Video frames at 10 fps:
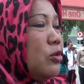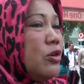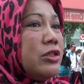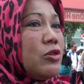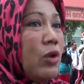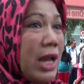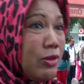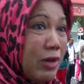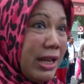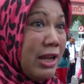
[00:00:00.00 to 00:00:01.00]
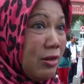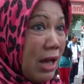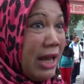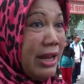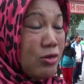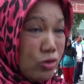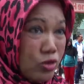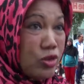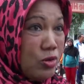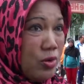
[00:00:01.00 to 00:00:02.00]
untuk sekolah tuh kan ada, ada
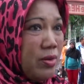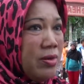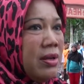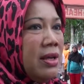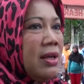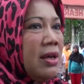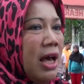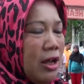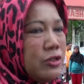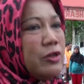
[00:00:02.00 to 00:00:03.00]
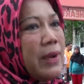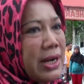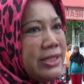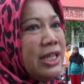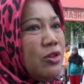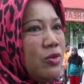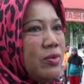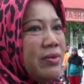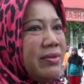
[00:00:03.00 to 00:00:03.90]
khusus tuh harus nyebrang di situ.